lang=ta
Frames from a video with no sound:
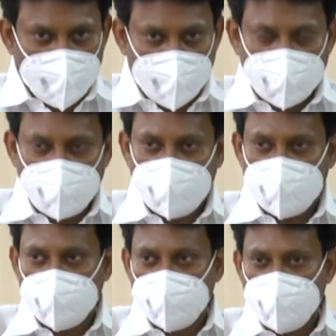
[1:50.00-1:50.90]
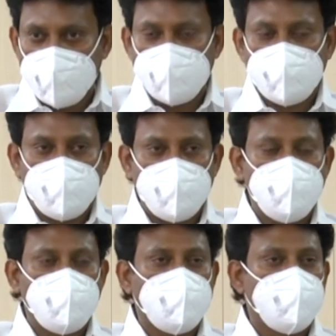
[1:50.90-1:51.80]
அதுக்கான அந்த விவாதத்தில்
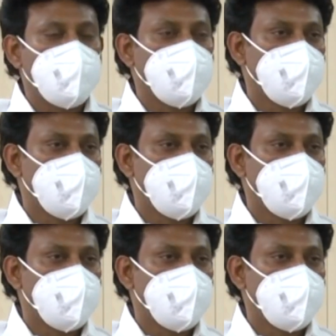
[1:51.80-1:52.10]
ஈடுபட்டோம்